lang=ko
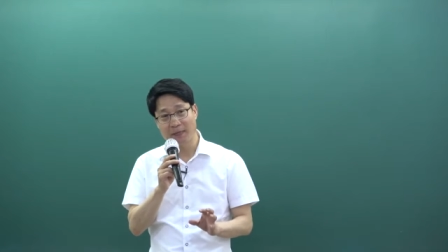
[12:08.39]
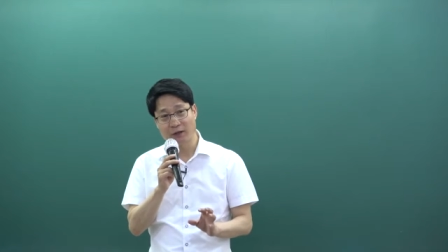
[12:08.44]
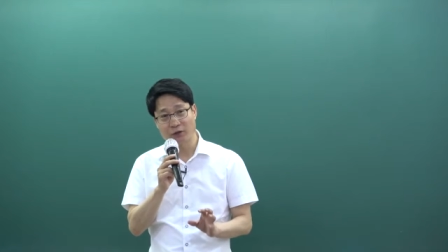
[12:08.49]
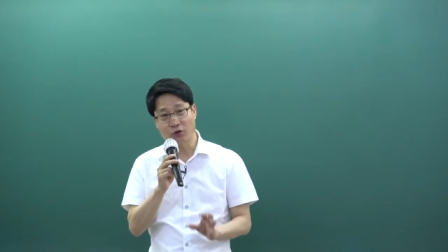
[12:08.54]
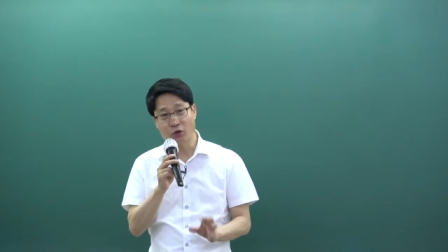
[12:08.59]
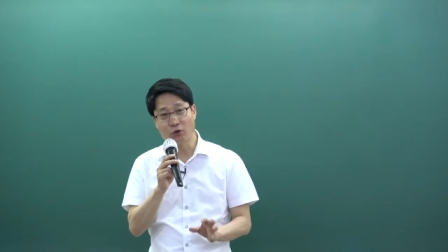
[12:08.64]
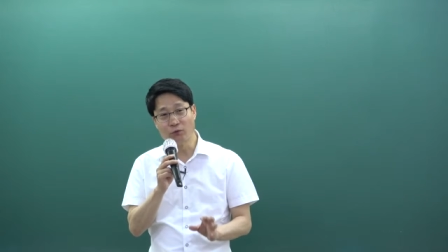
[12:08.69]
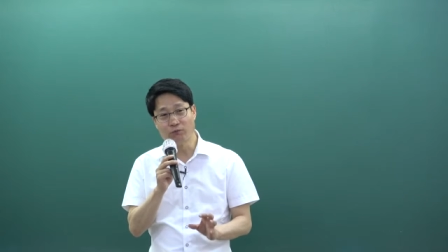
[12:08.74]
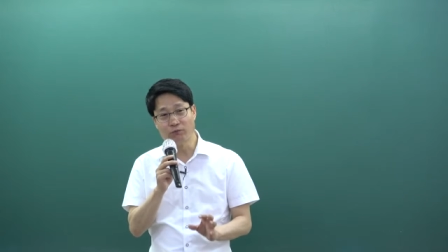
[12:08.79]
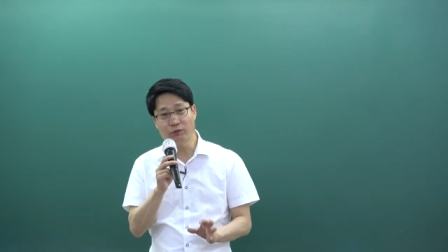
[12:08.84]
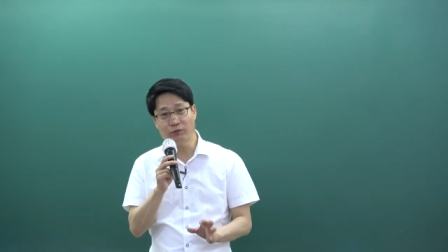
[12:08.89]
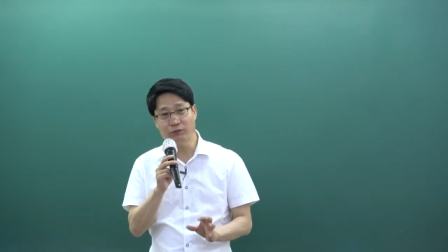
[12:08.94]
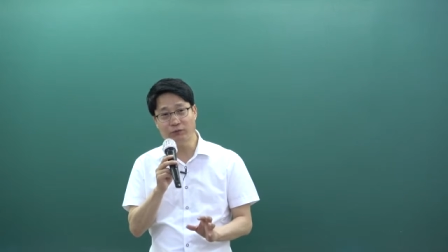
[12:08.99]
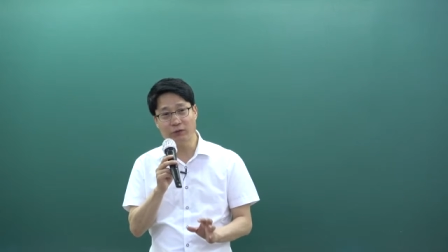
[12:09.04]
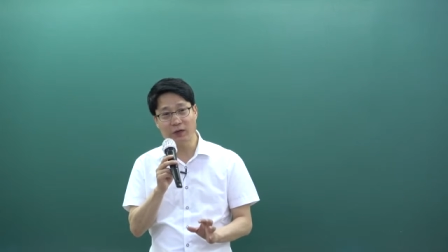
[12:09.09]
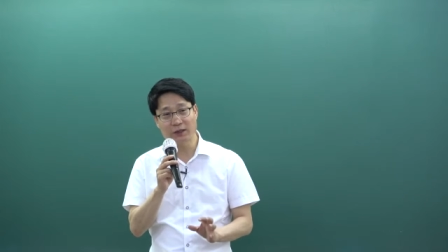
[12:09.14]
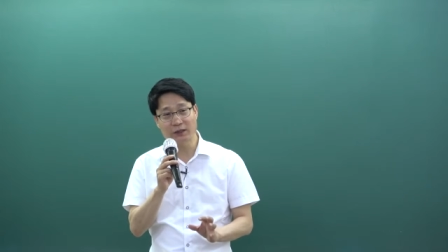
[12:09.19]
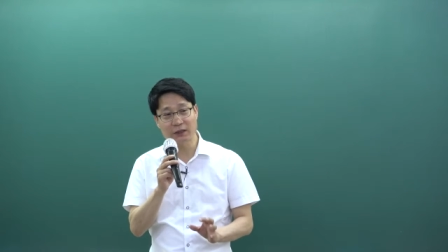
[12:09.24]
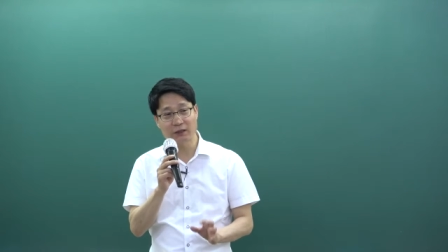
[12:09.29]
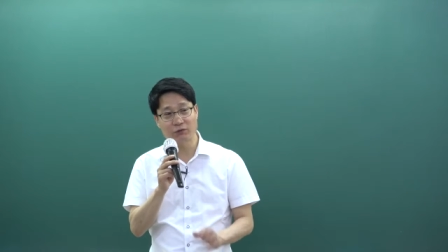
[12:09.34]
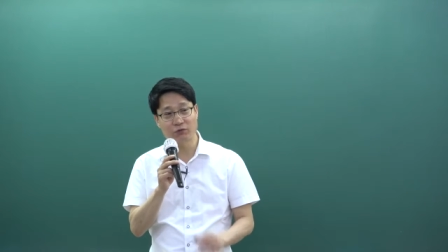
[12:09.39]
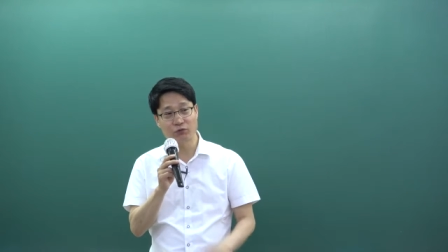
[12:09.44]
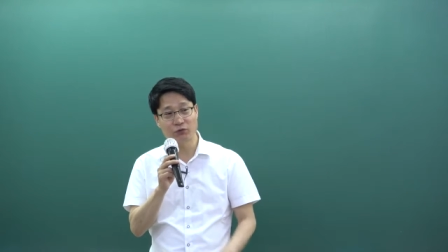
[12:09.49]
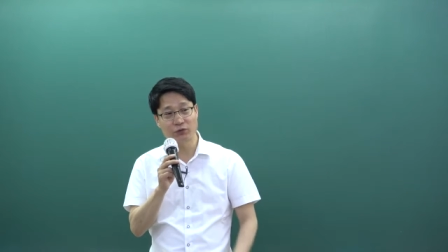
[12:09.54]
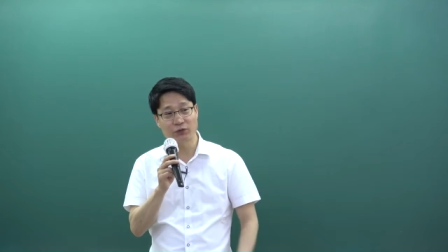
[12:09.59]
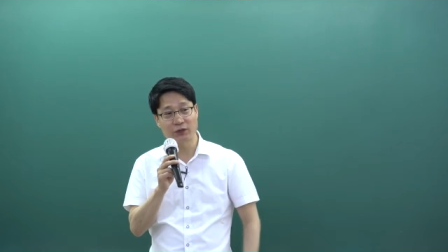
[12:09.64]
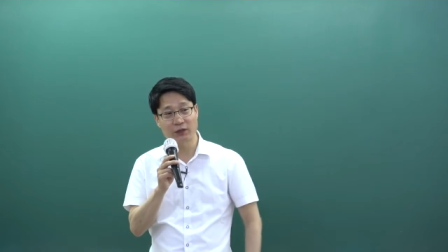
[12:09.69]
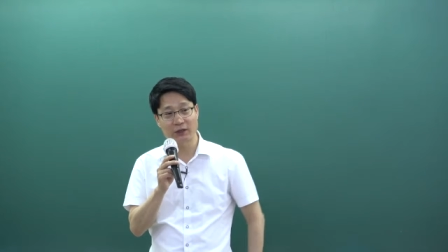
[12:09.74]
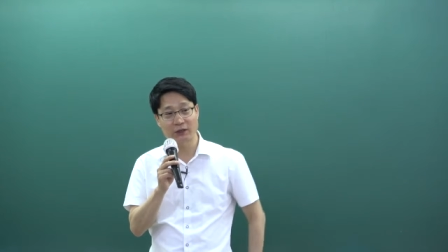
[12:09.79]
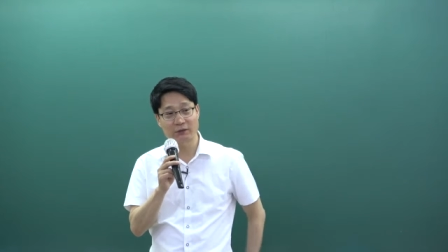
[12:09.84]
정부 부가세는
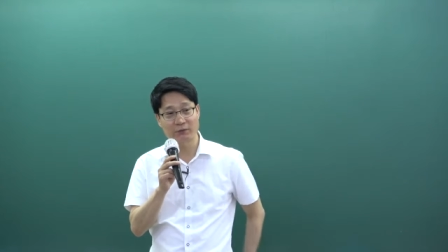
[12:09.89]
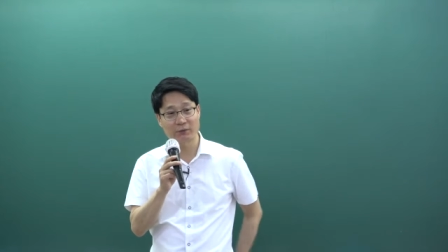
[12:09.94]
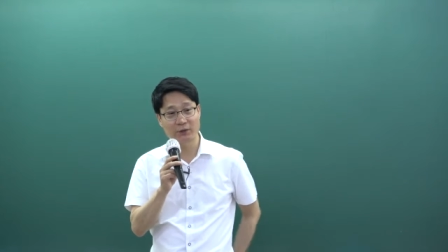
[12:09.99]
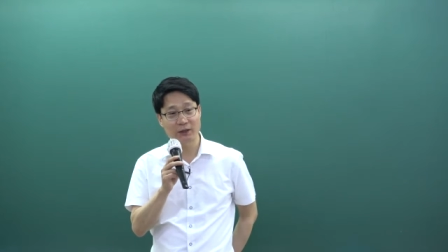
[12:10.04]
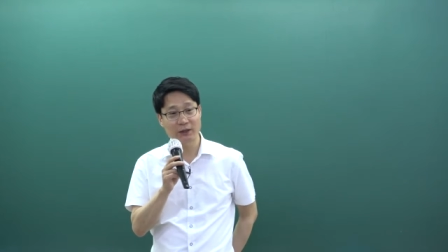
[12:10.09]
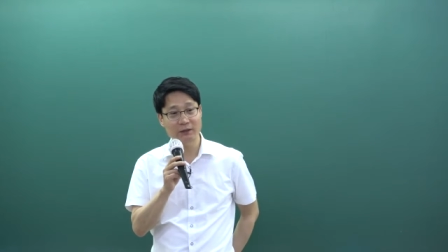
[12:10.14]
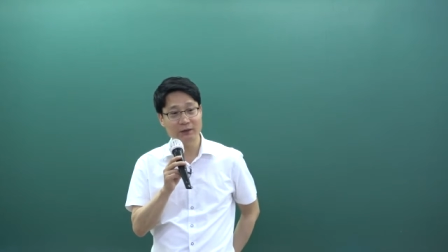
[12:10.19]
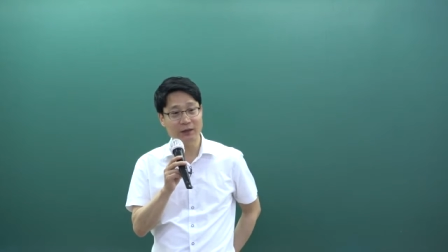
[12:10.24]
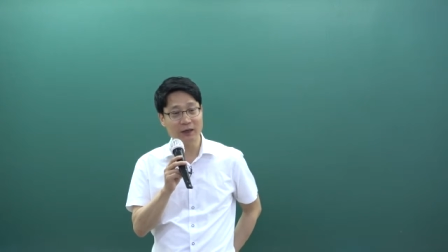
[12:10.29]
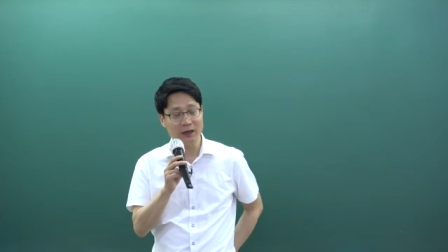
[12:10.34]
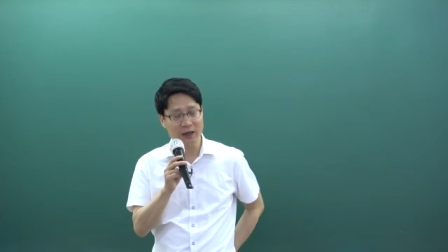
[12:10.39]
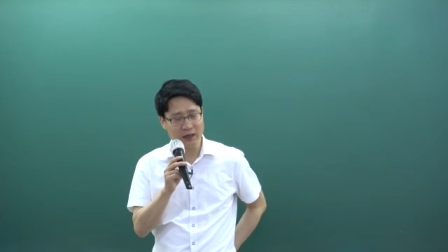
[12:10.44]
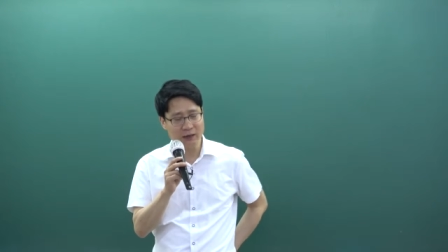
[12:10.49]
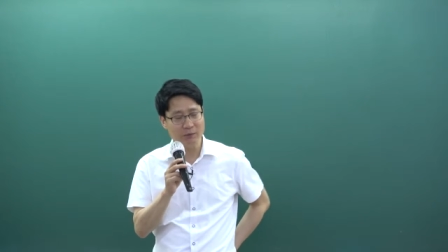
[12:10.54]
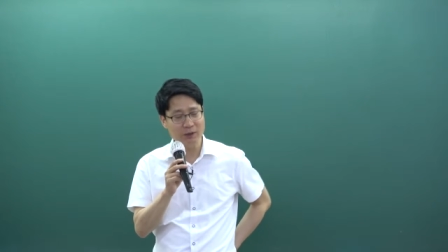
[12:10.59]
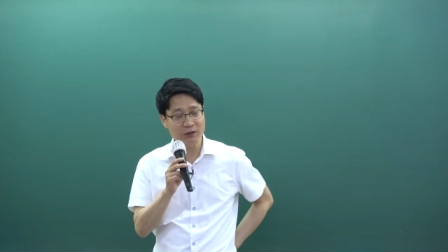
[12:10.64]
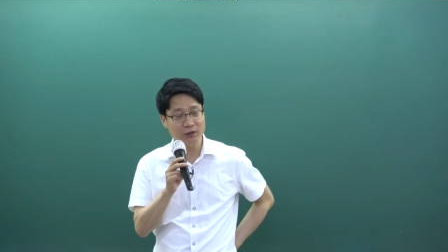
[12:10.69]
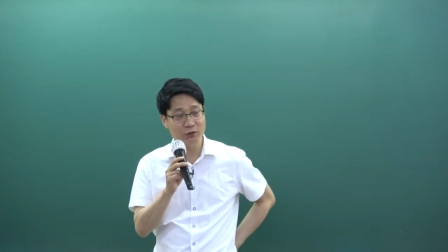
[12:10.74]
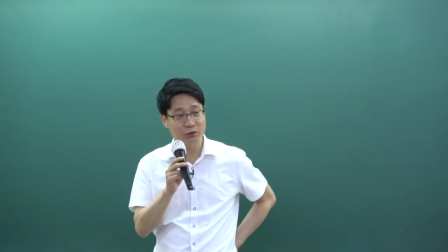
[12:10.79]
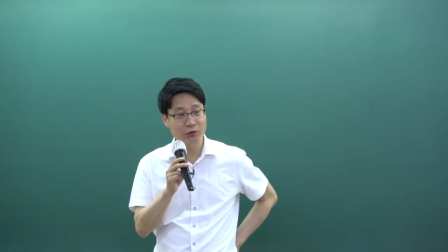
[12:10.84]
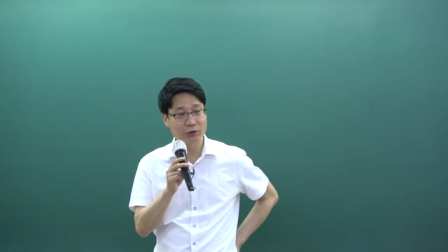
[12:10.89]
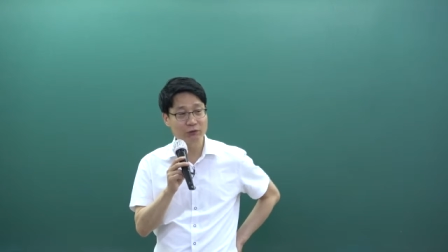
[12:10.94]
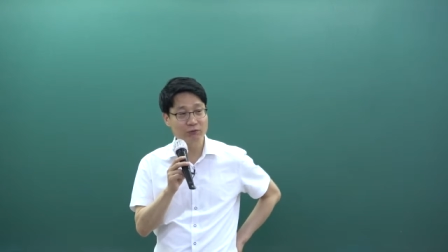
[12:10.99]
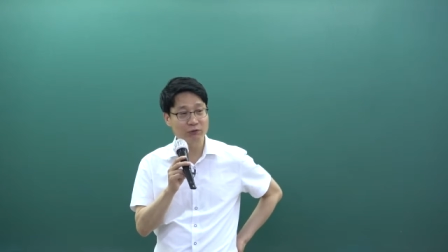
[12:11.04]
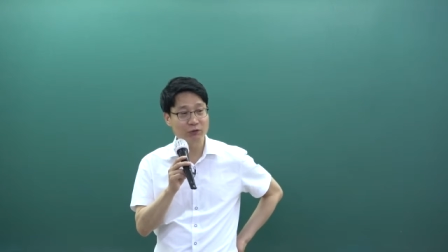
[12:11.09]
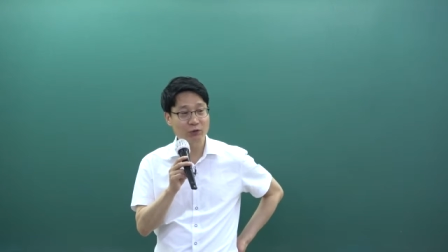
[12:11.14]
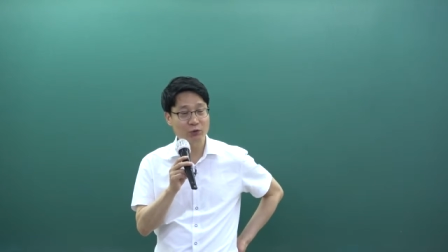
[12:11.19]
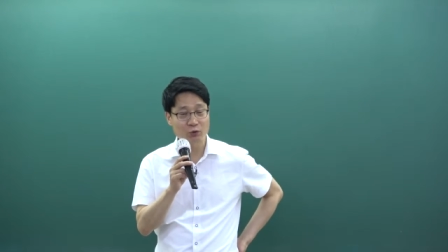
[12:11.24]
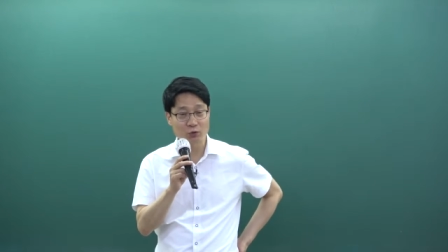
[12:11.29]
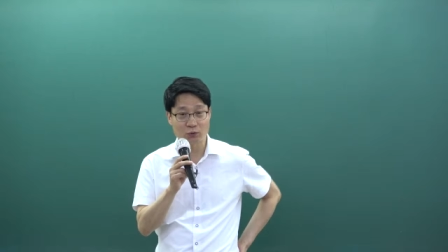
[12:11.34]
국세가 있습니다 딱 하나만 기억해도
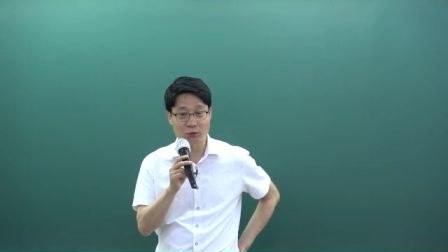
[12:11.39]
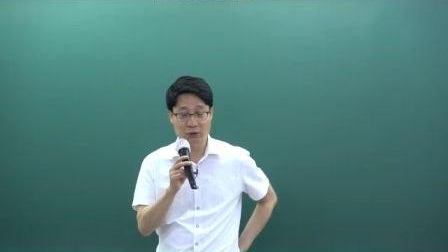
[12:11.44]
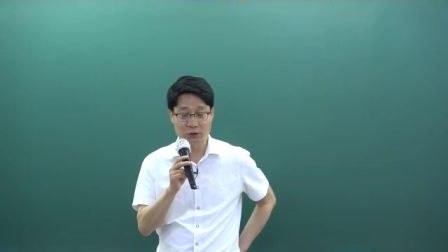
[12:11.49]
돼요 저,